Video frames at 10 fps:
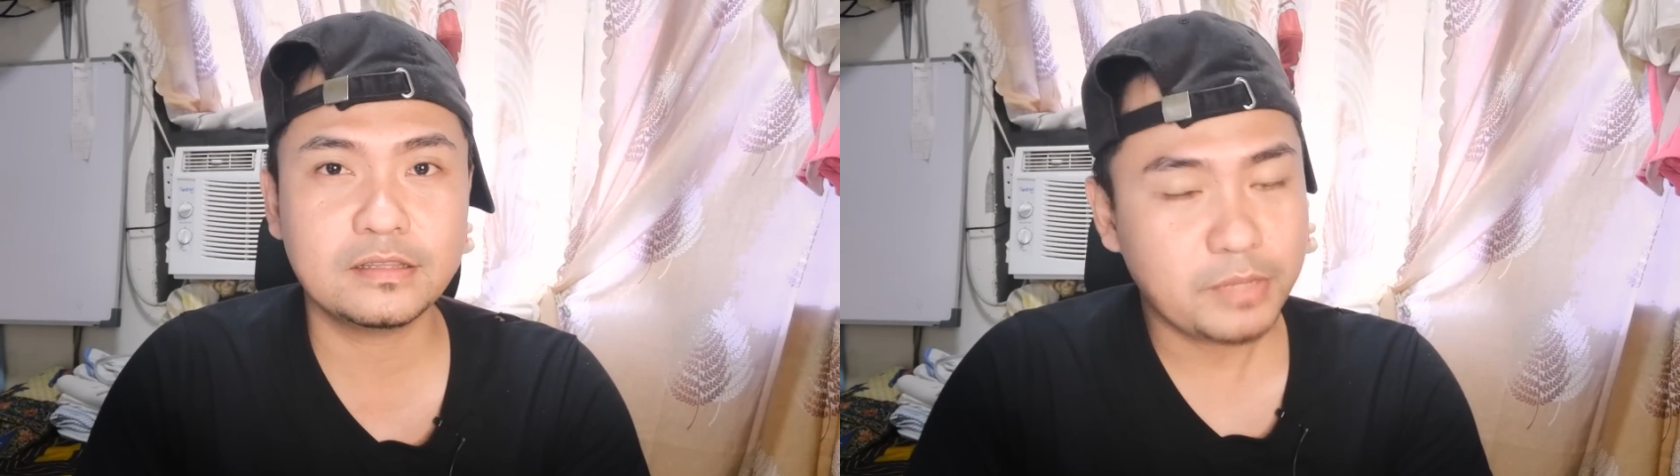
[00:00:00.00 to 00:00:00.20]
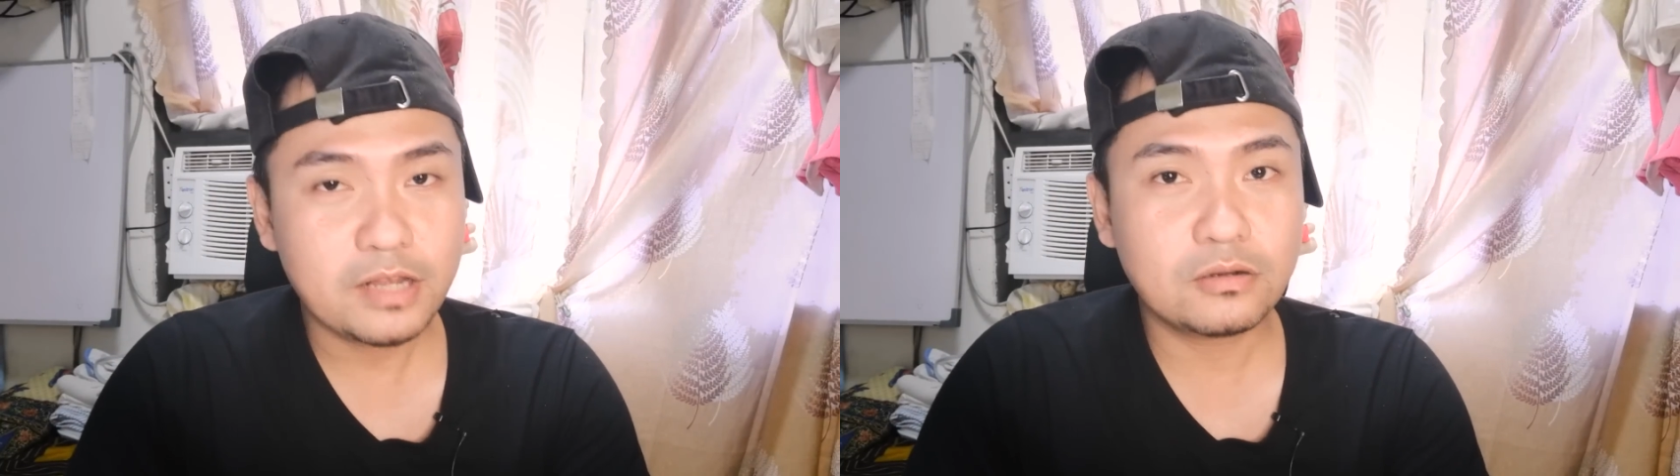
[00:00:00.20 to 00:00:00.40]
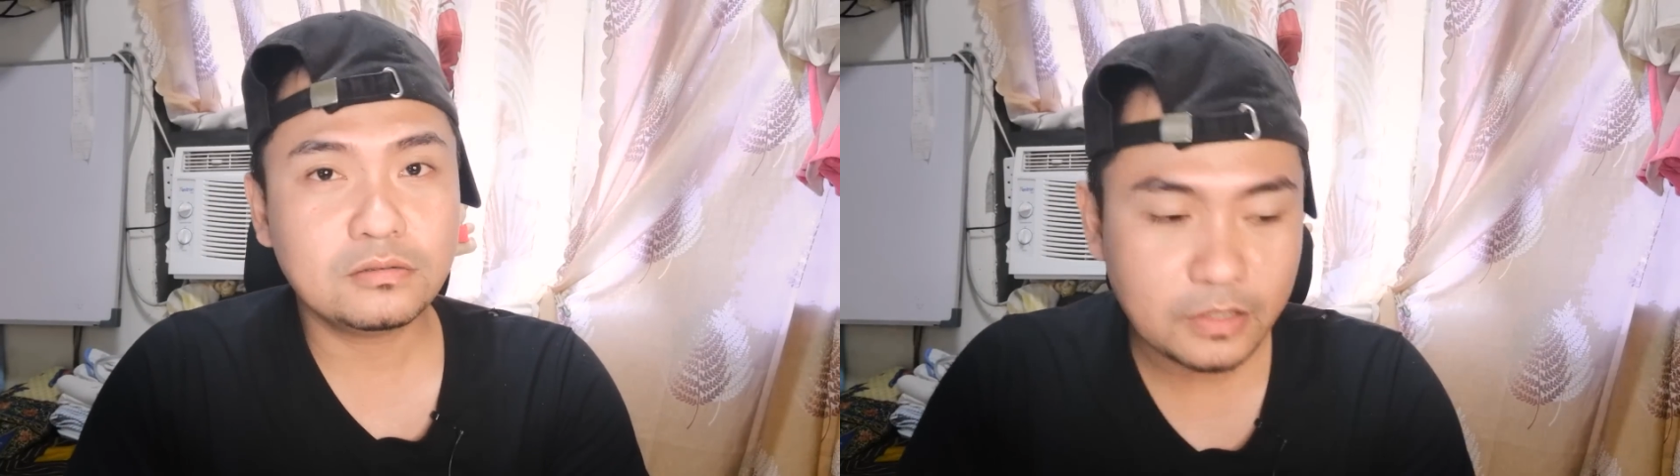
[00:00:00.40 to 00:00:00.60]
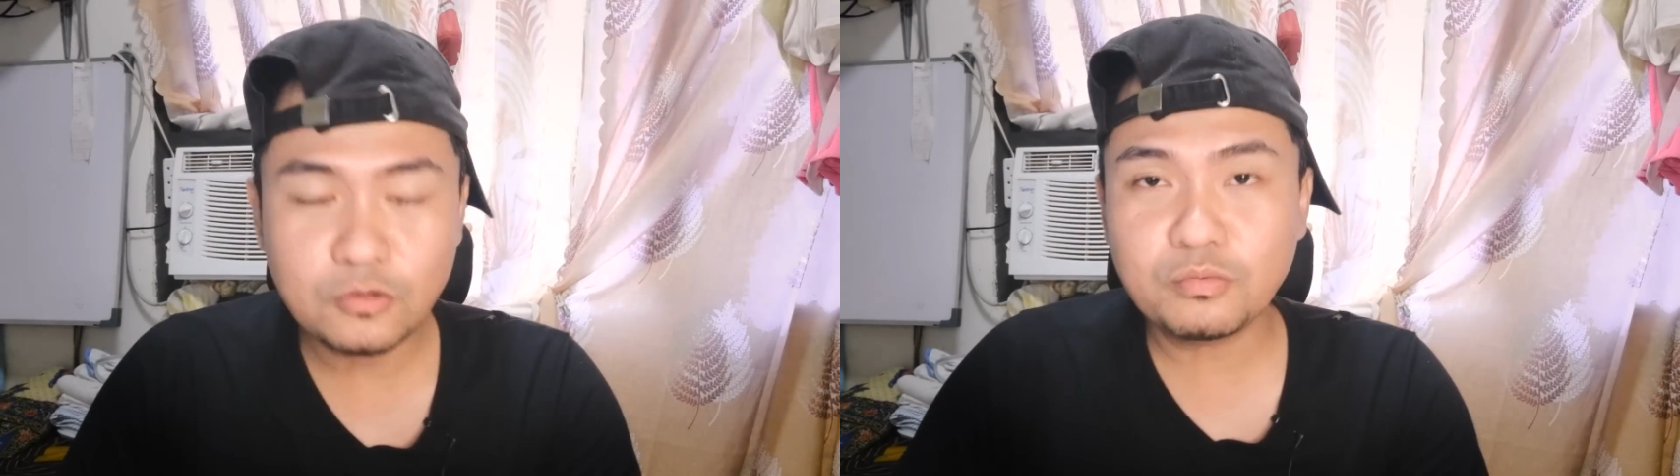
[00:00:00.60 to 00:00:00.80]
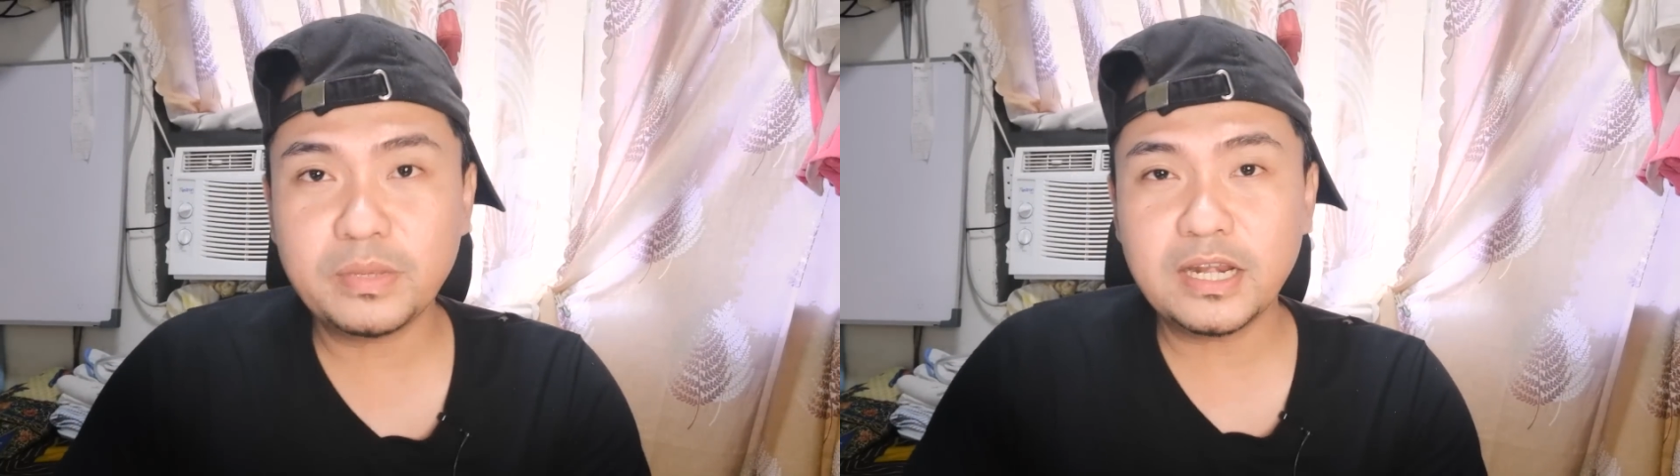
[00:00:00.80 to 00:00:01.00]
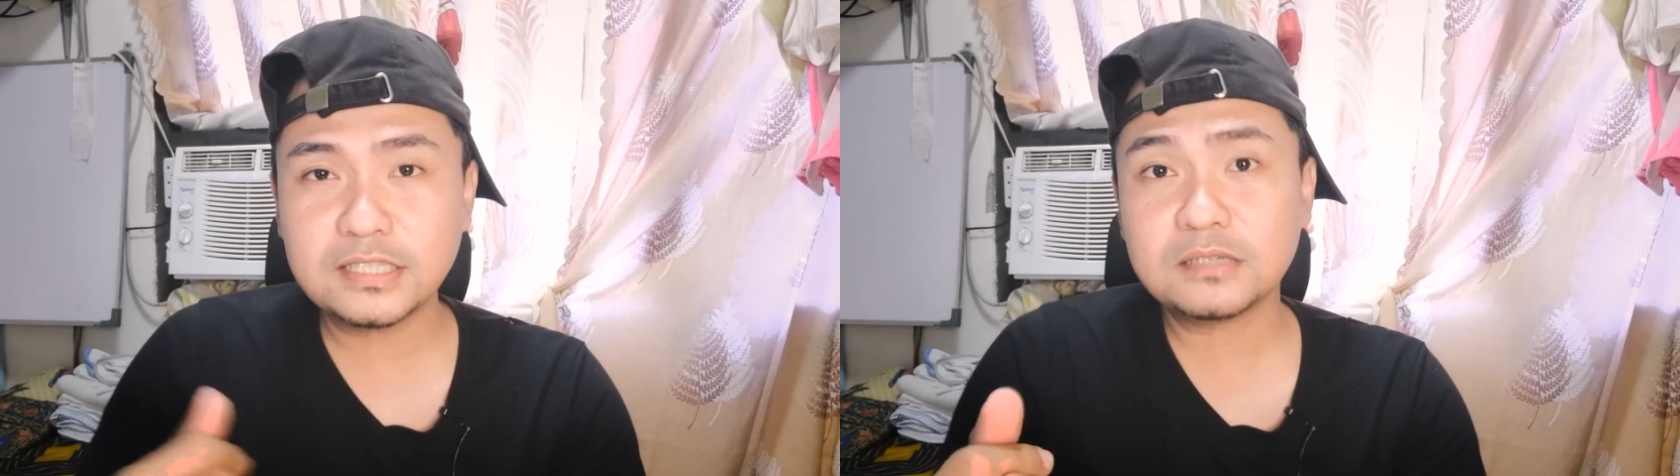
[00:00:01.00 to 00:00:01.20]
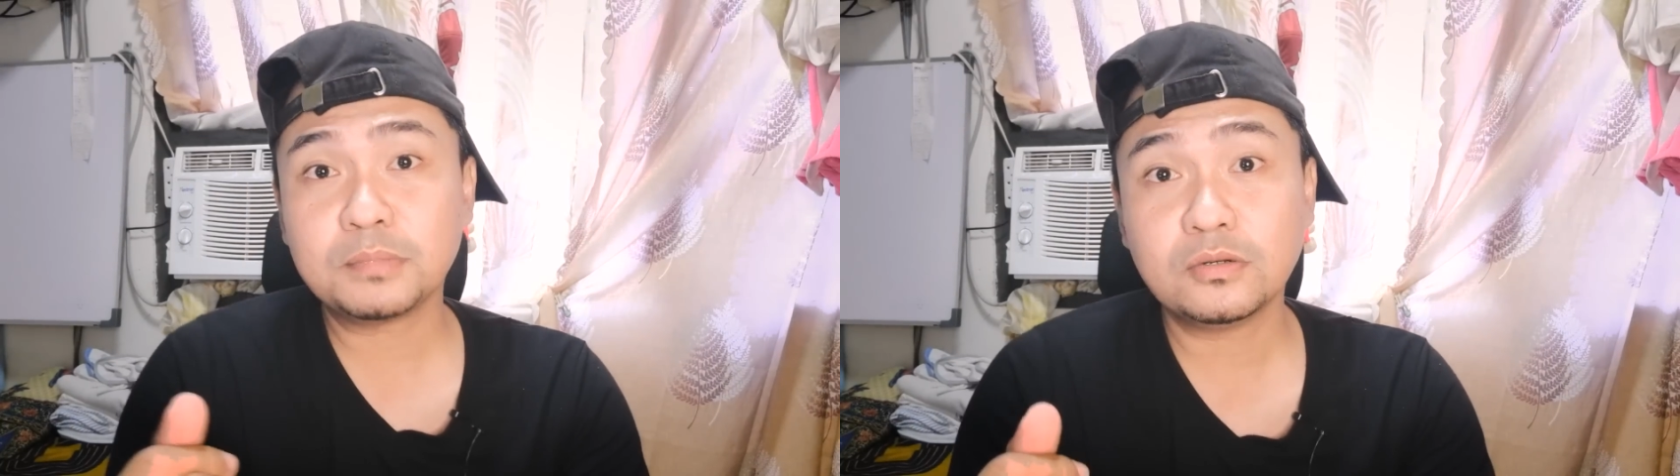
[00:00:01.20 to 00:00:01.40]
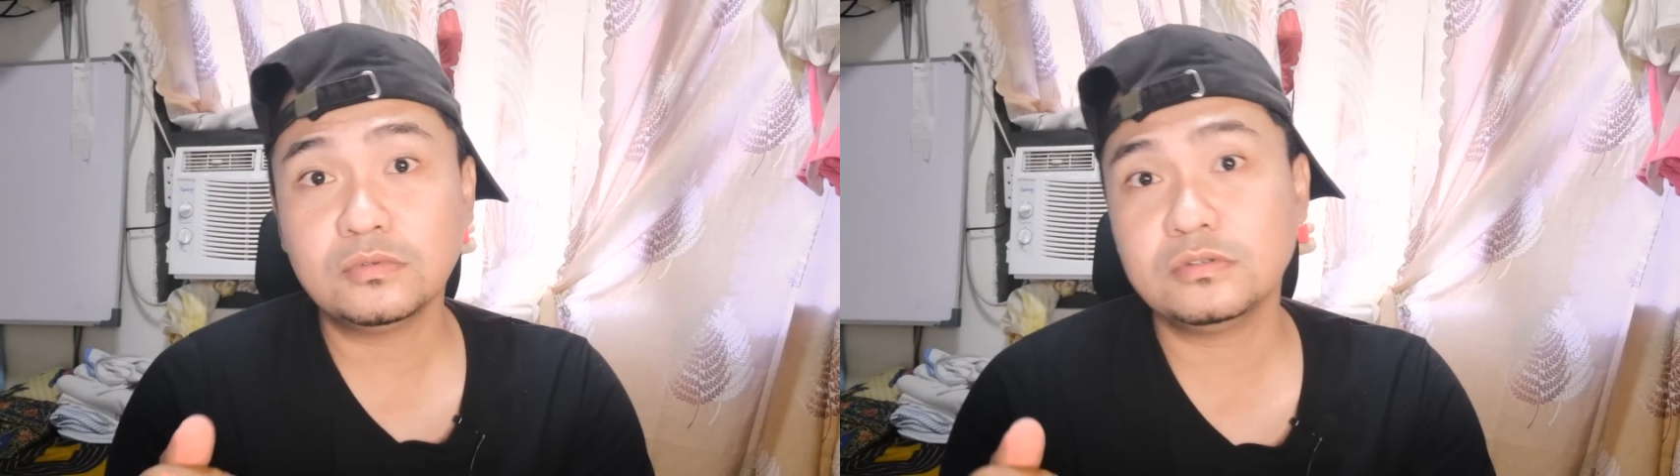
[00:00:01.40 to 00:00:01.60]
Pero, kung bilis ang
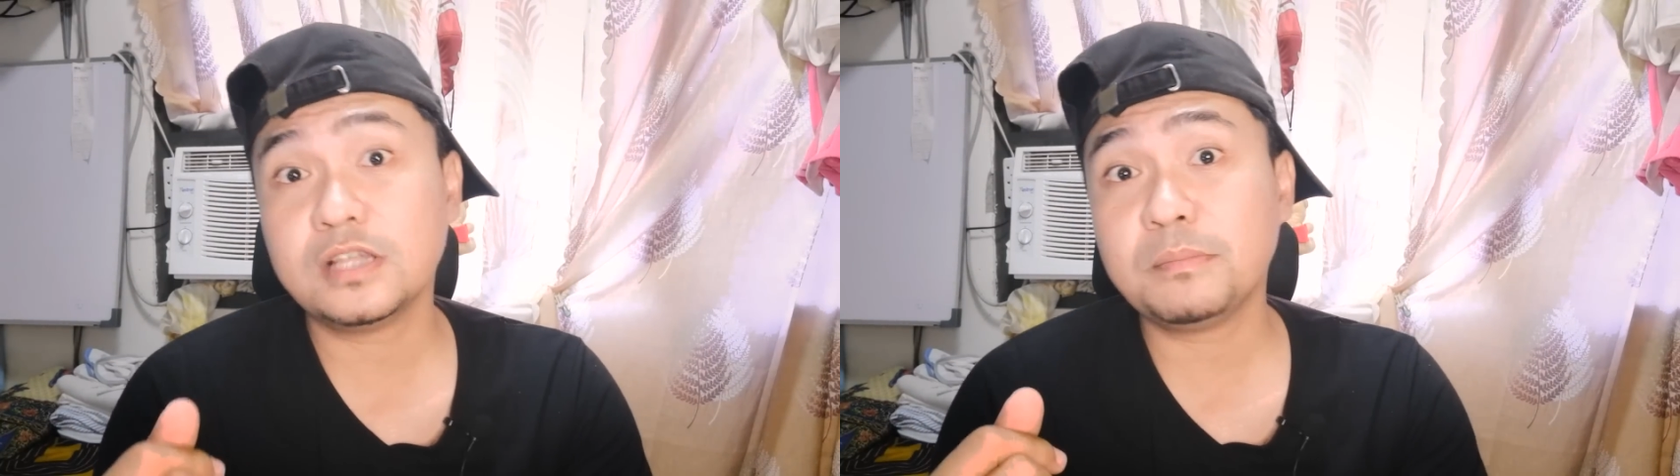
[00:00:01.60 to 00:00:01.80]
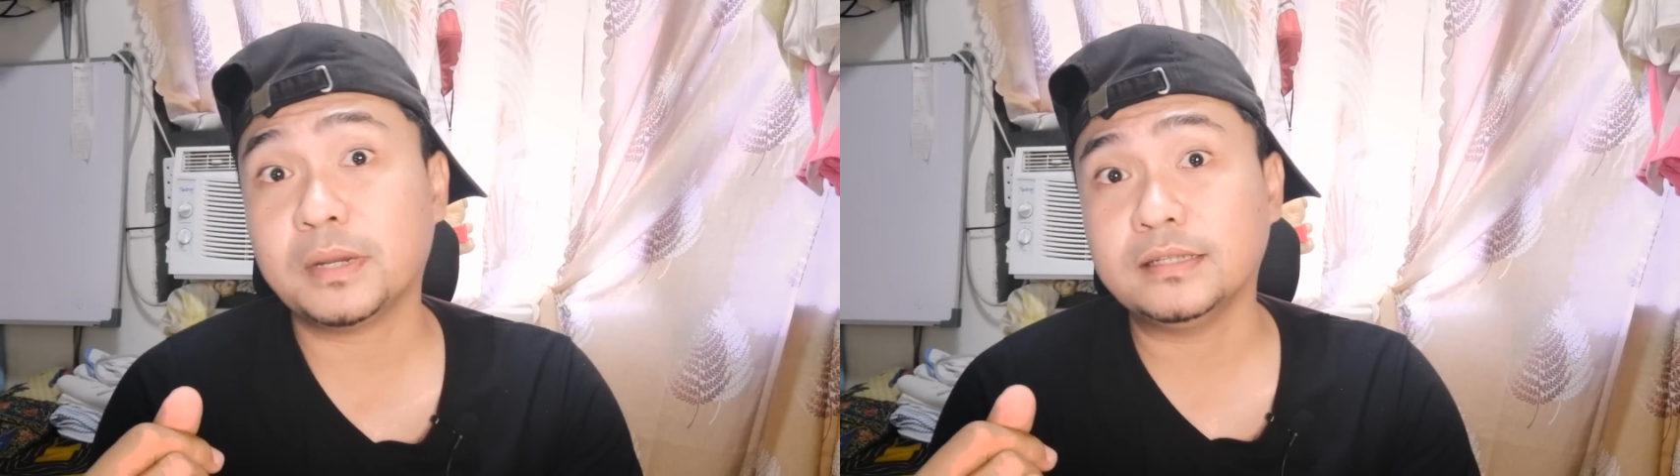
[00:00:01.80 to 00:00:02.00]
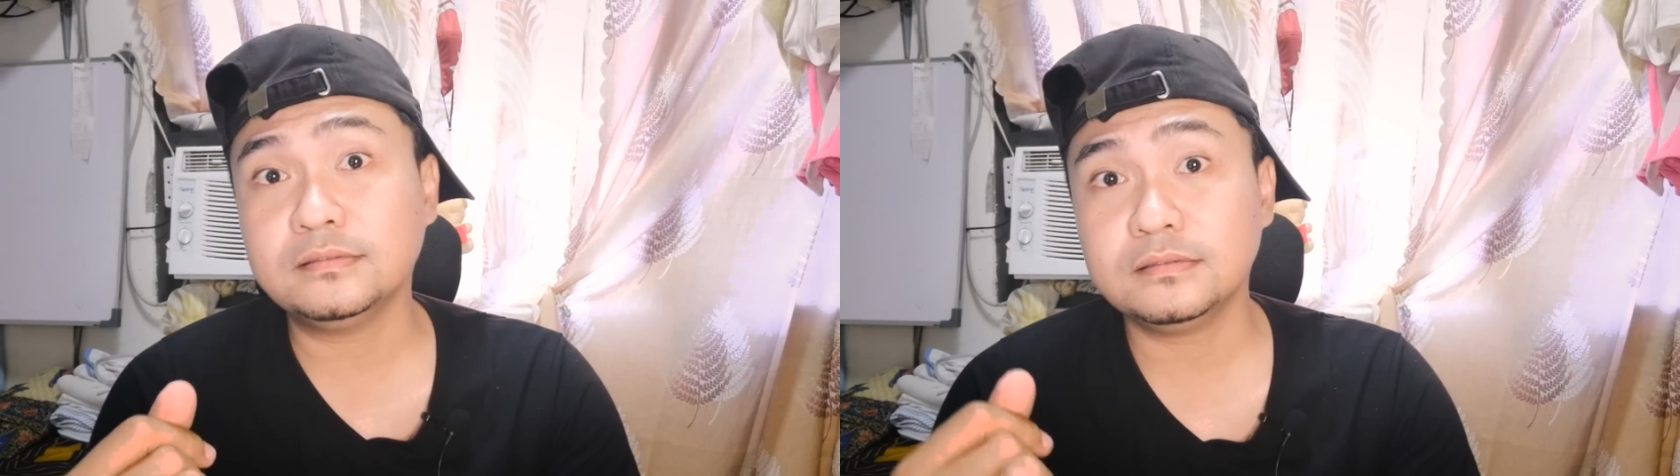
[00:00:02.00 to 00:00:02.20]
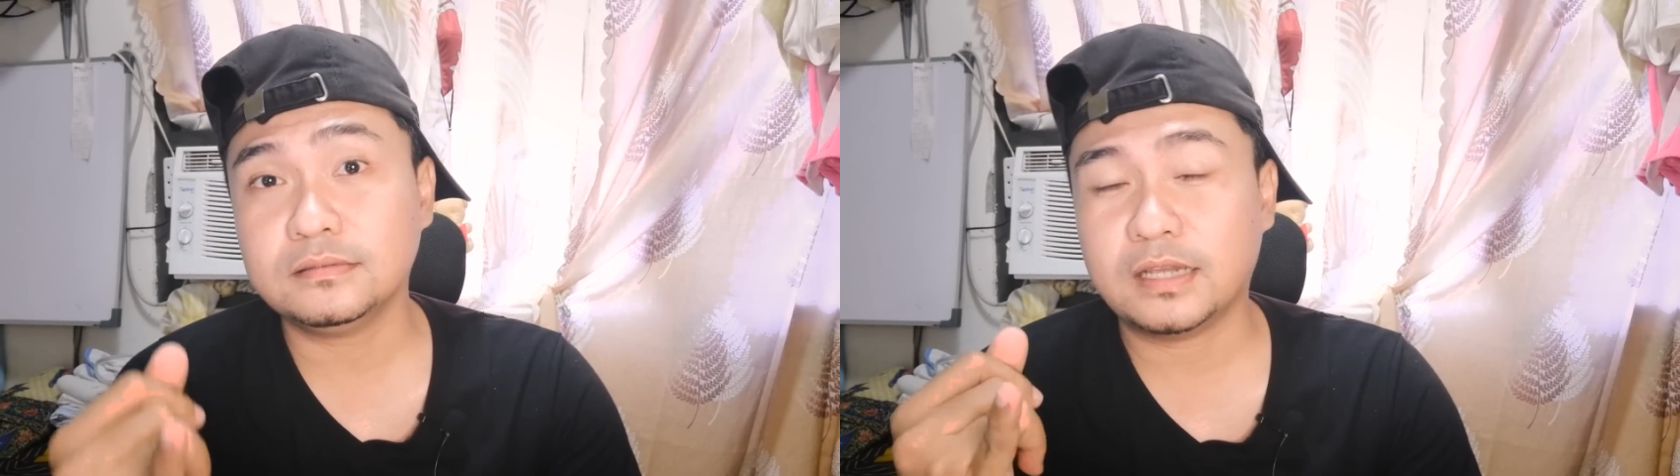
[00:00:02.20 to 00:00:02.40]
pag-uusapan,